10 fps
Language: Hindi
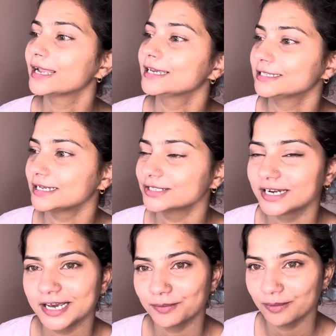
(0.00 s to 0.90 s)
किसके
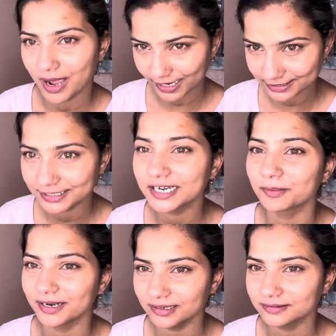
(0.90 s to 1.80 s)
चक्कर में माँ के चक्कर
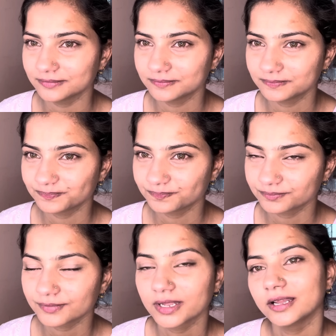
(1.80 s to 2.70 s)
में ना
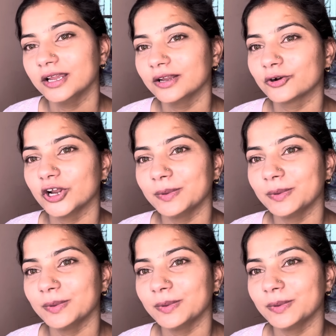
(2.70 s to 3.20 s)
कोई